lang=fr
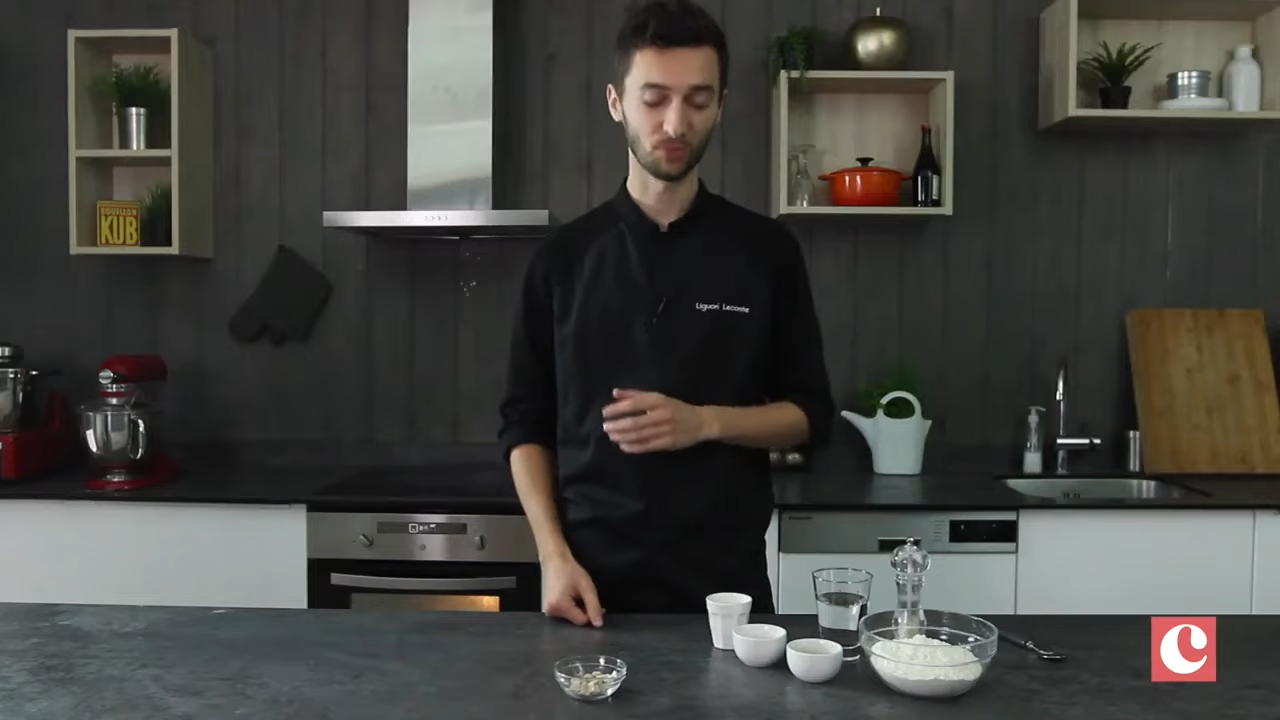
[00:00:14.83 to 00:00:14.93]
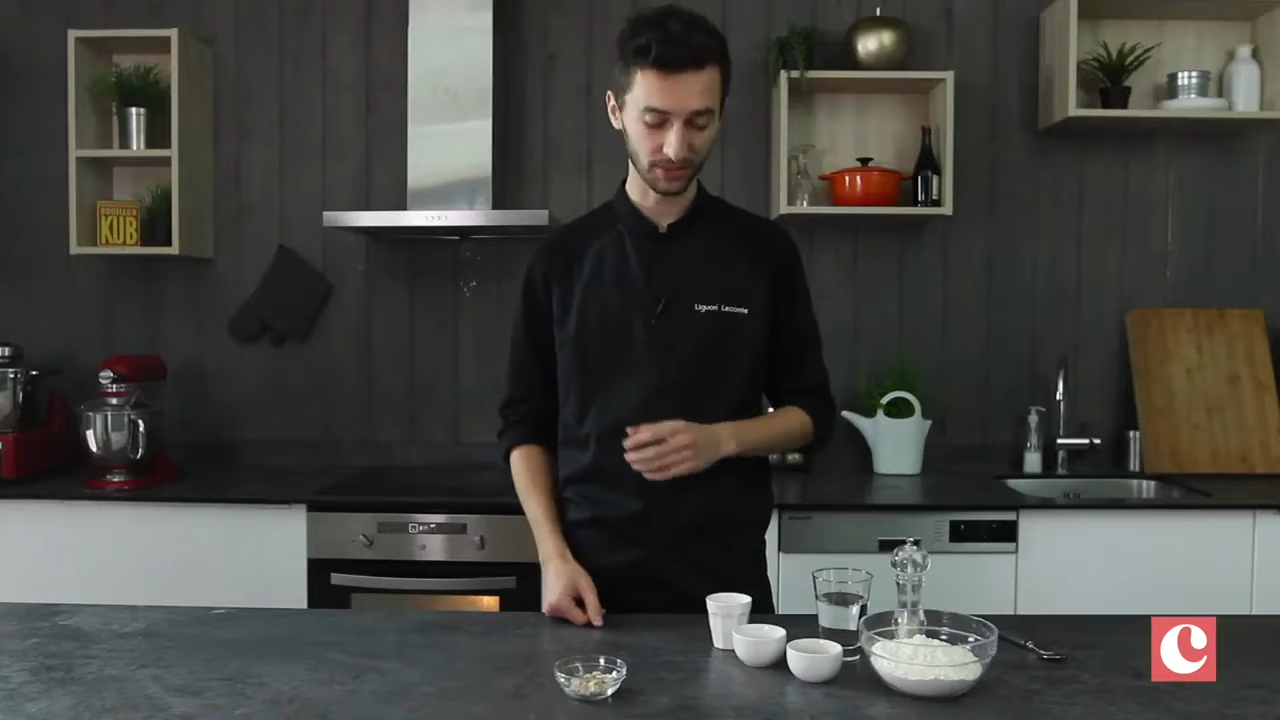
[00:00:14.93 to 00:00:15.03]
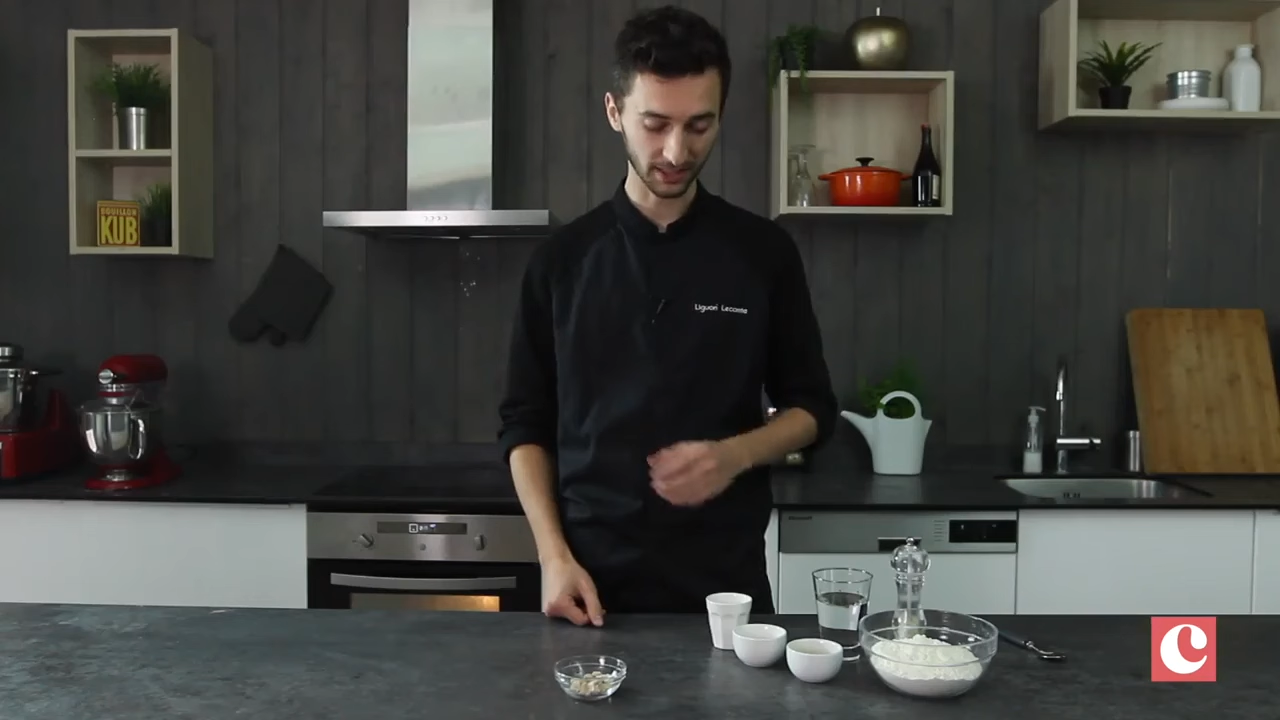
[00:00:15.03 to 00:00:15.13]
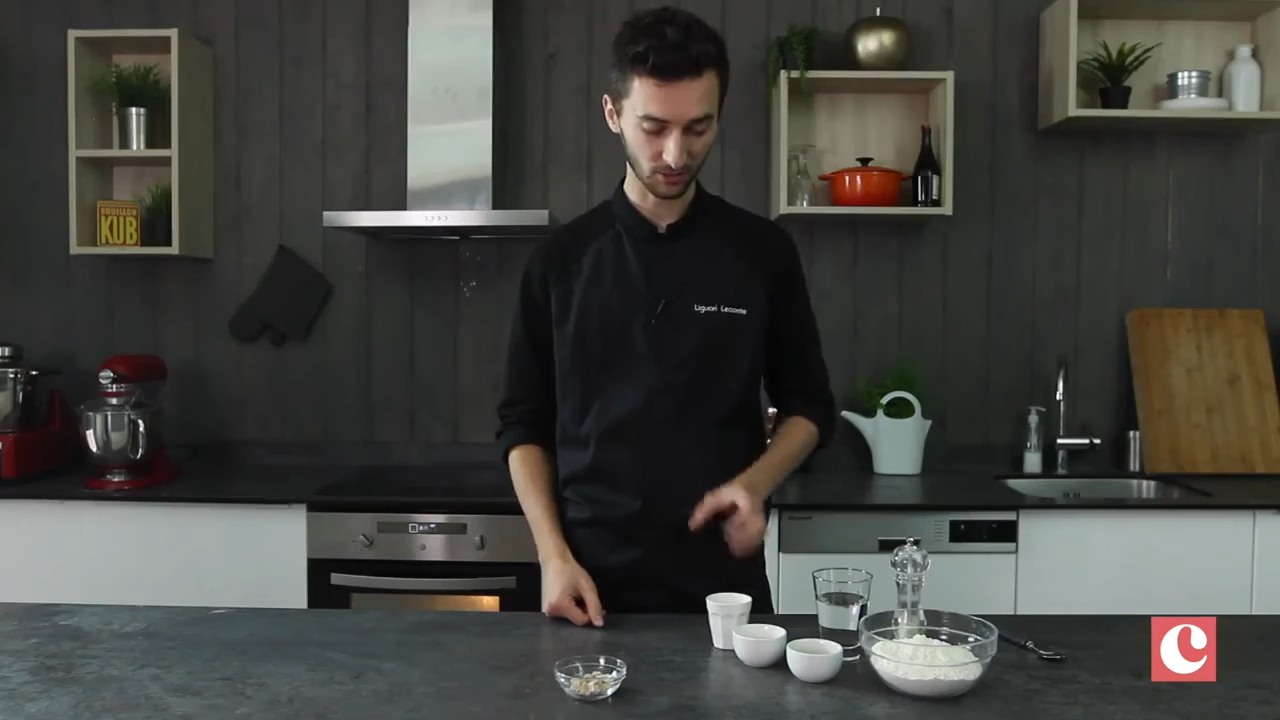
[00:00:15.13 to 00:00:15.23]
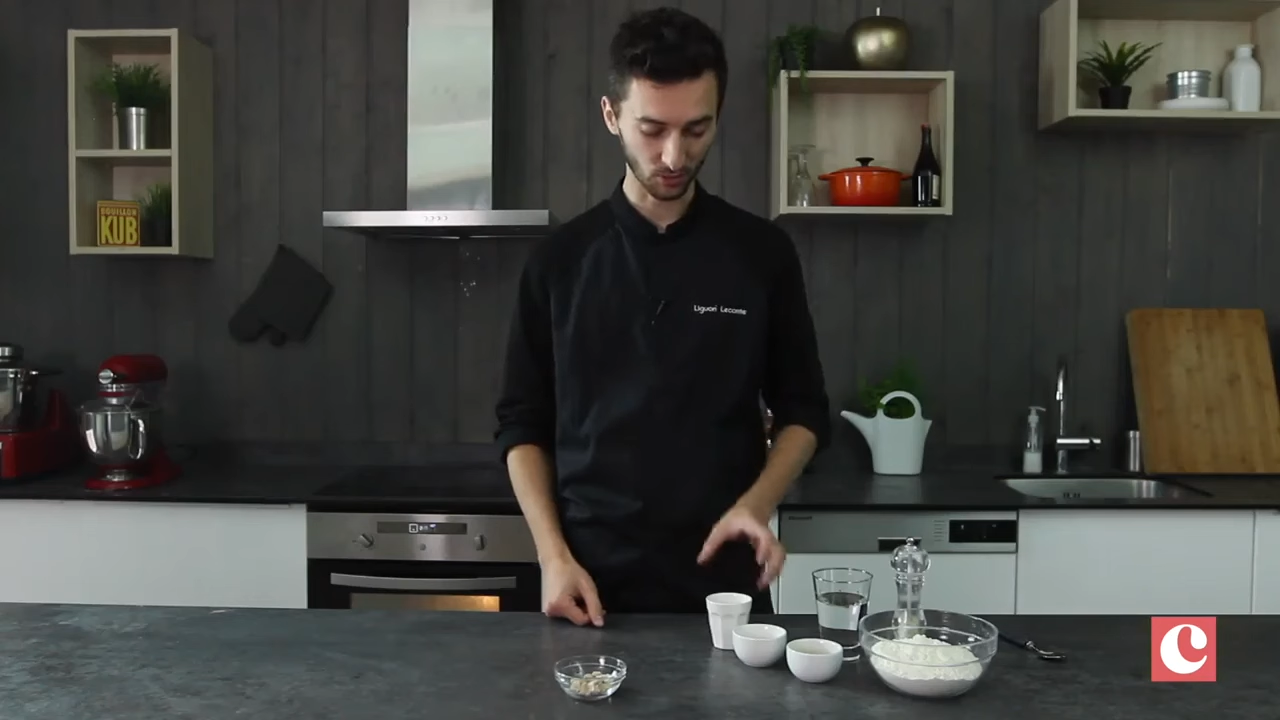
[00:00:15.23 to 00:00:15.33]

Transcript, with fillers: pour cette